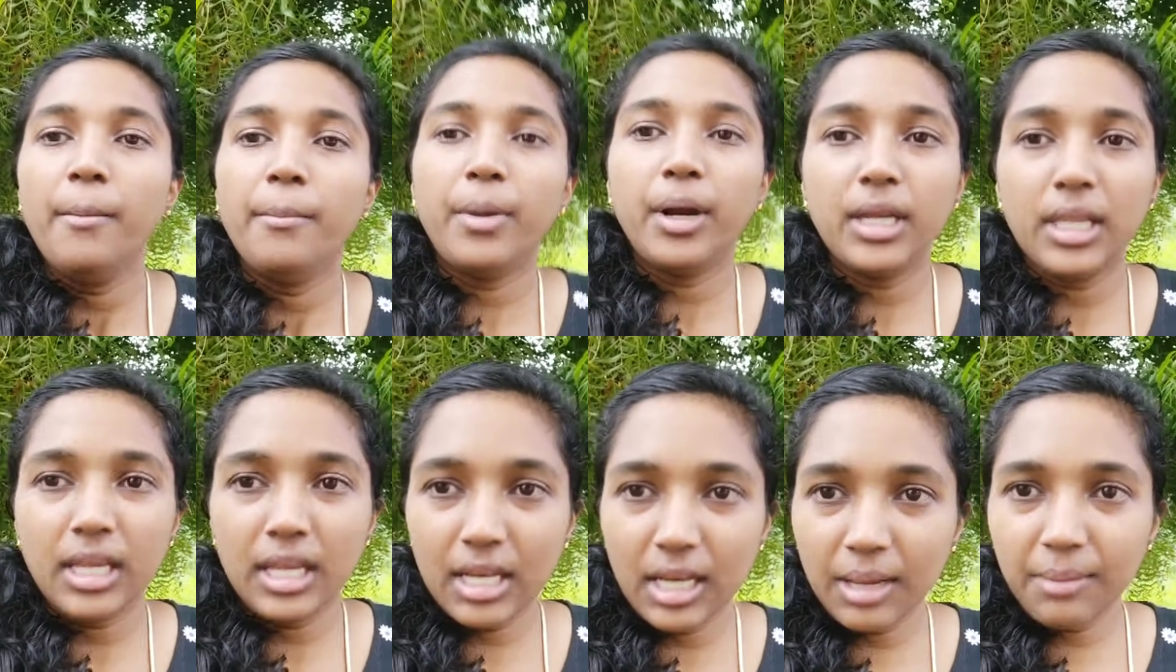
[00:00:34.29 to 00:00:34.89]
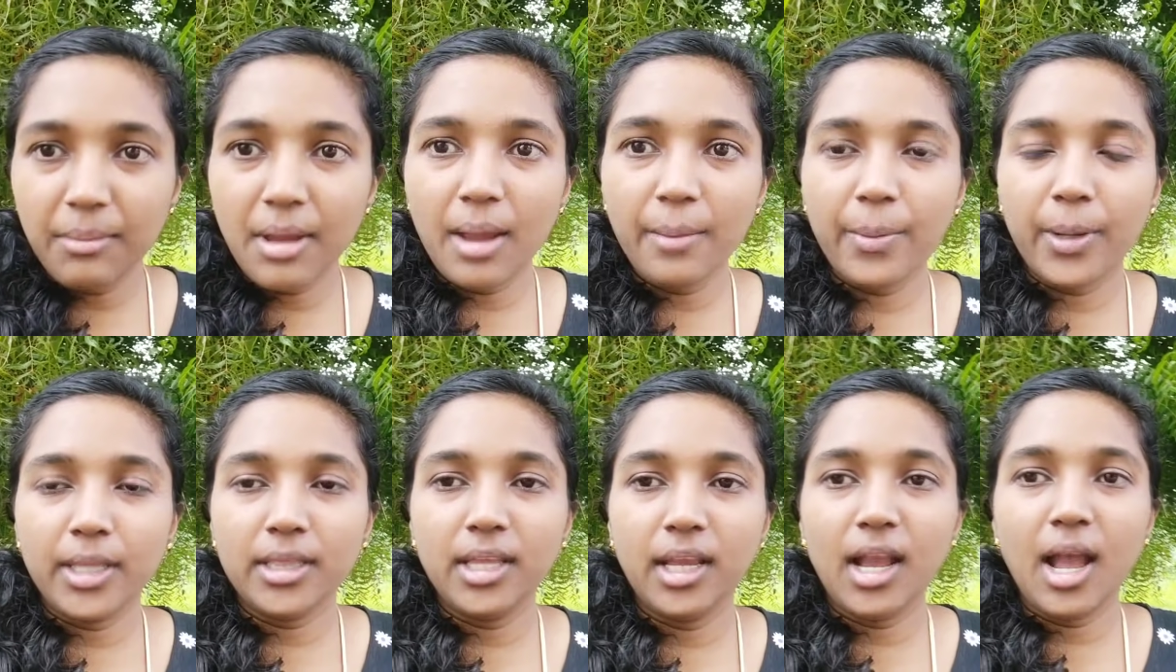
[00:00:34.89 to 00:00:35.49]
பட் இனிமே
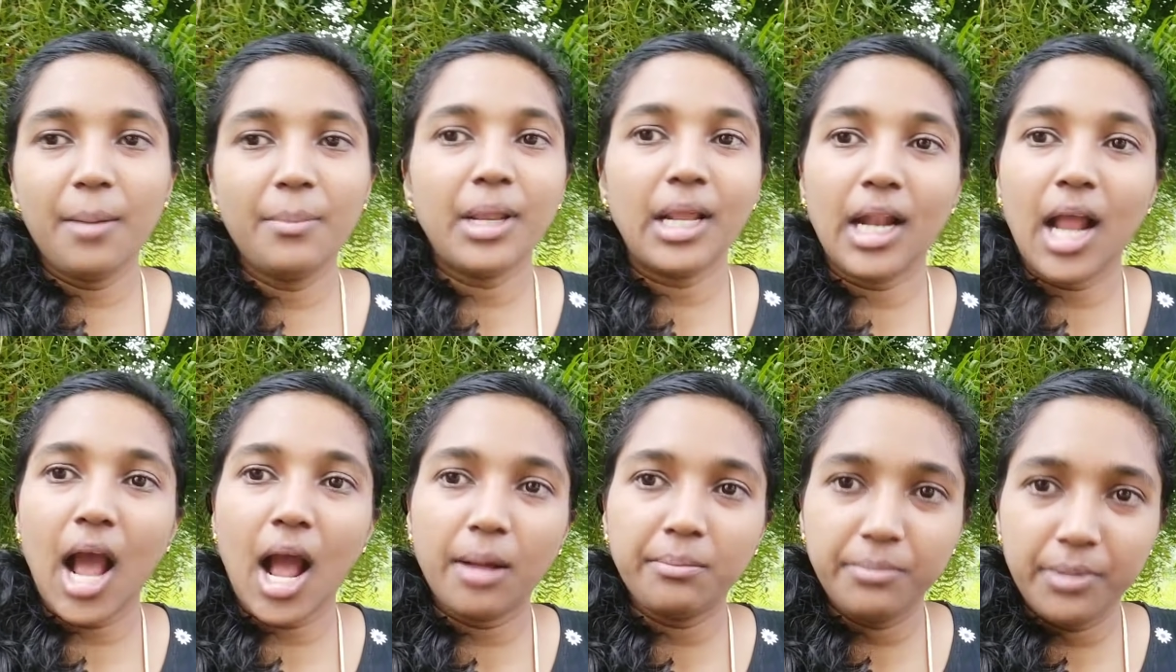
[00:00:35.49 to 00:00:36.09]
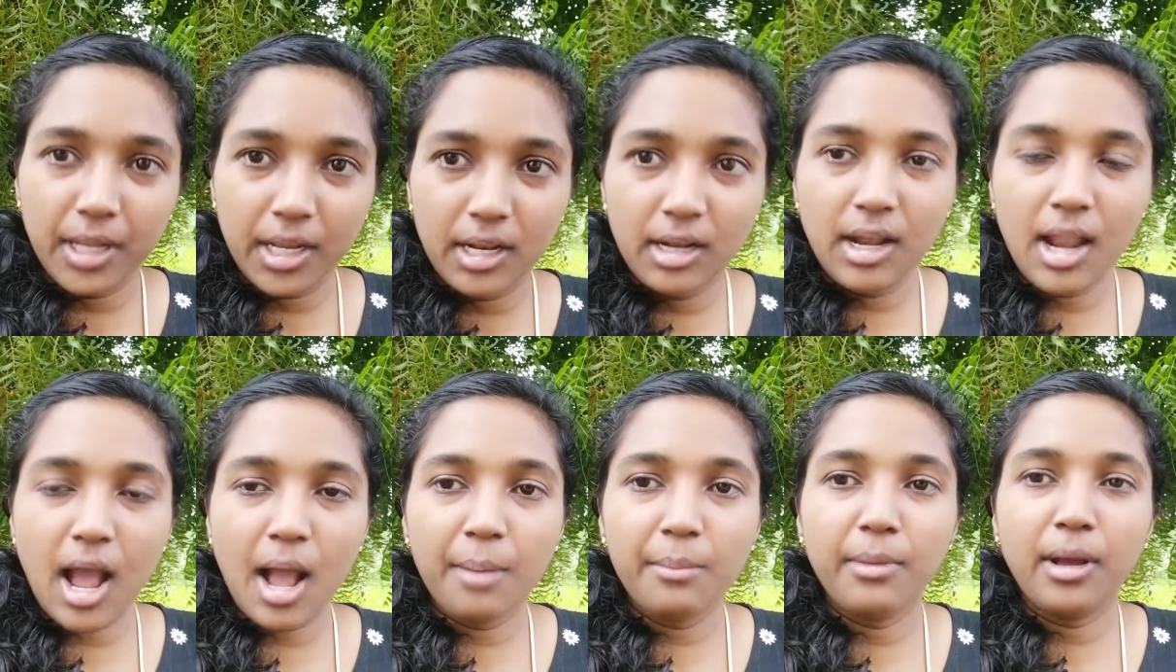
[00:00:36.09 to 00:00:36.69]
பார்த்தீங்க அப்படின்னா அப்படி
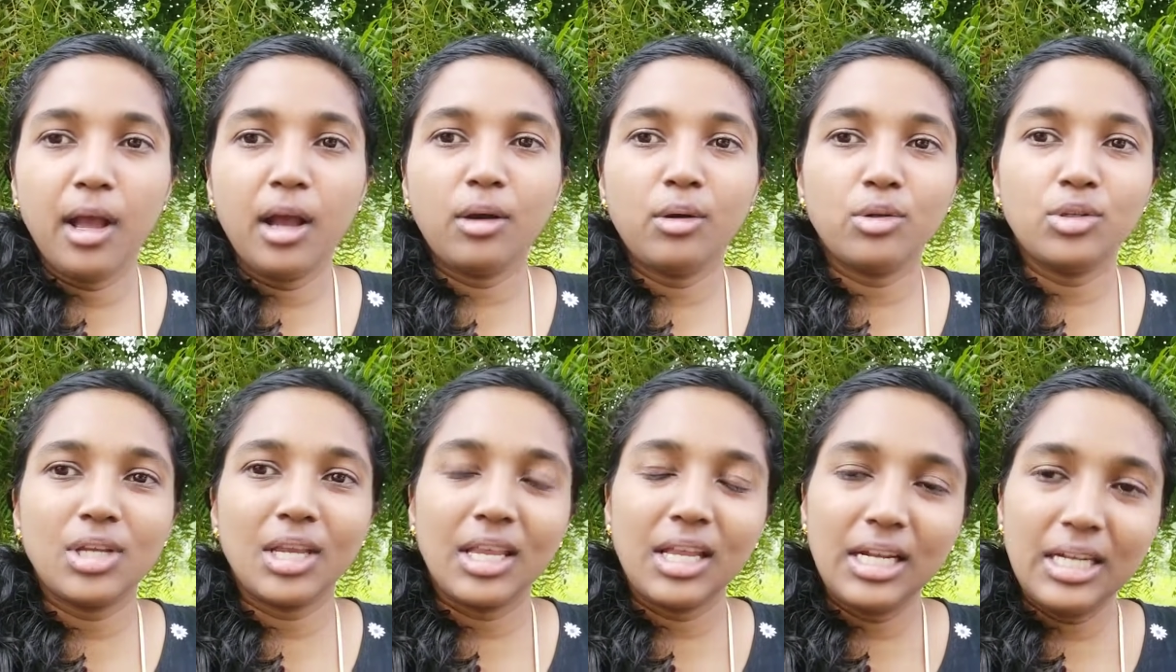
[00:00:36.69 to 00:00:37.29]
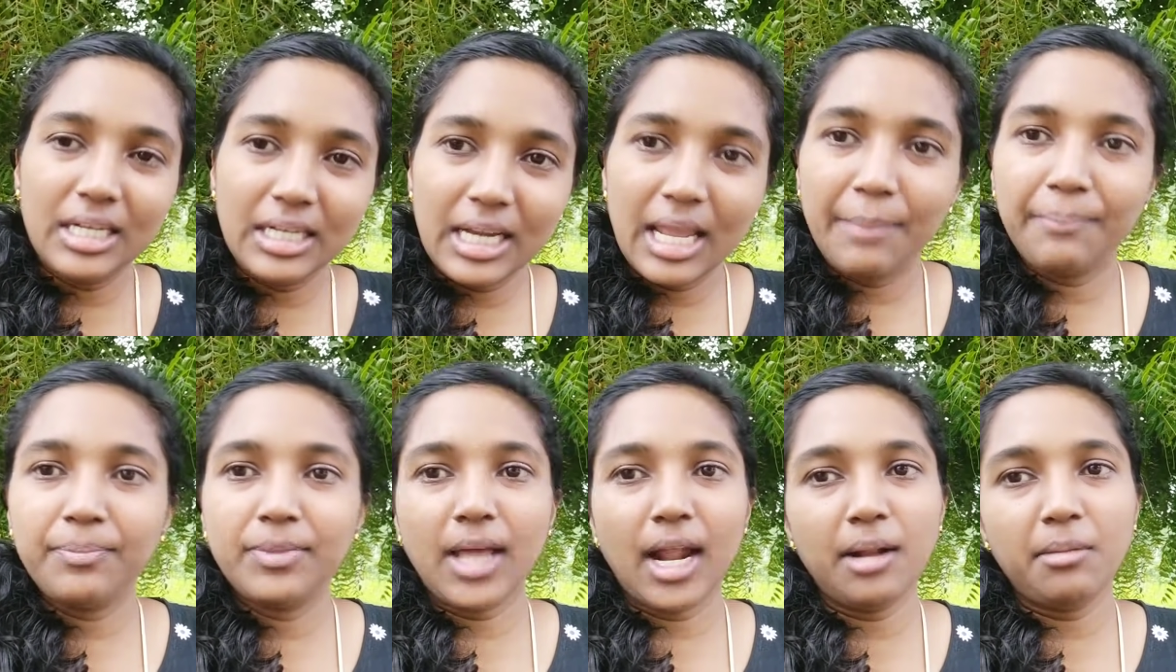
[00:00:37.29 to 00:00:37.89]
இல்லாமல் கொஞ்சம்
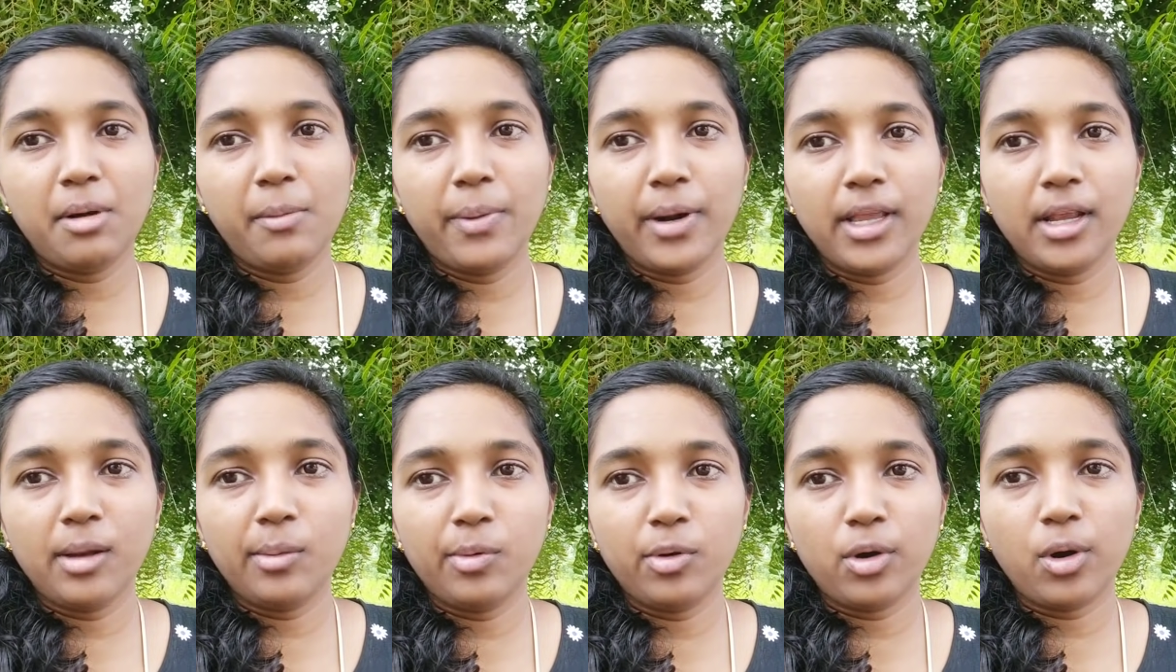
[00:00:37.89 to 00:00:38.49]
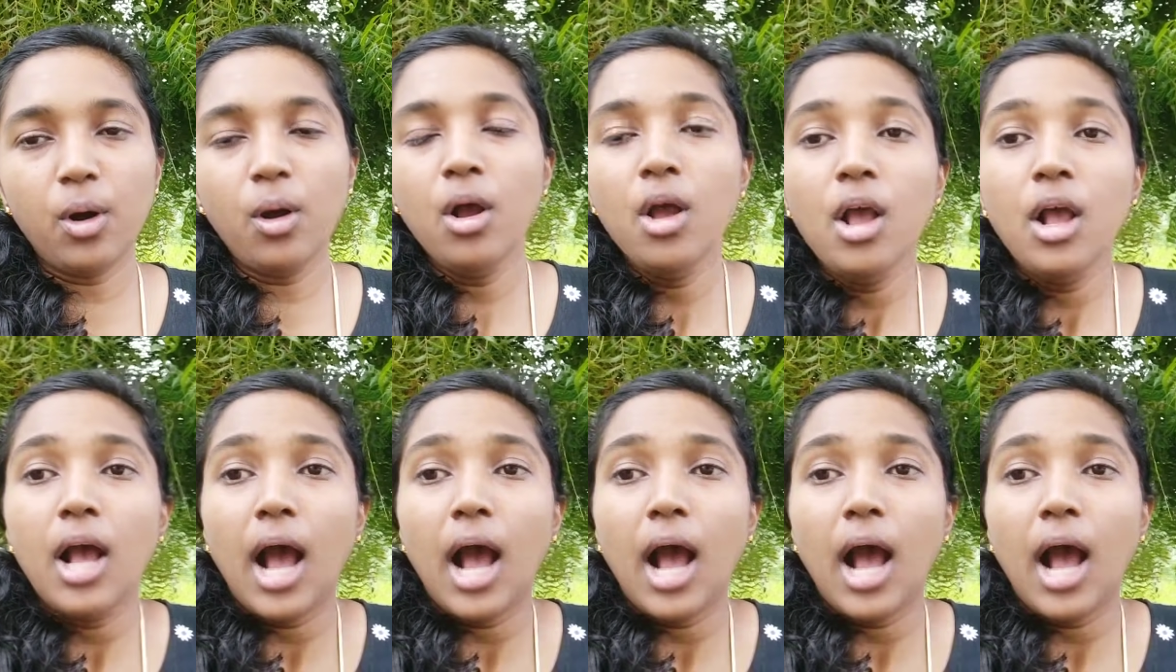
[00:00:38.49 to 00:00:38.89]
இன்டெப்த்தாக நம்ம படிக்க போகிறோம்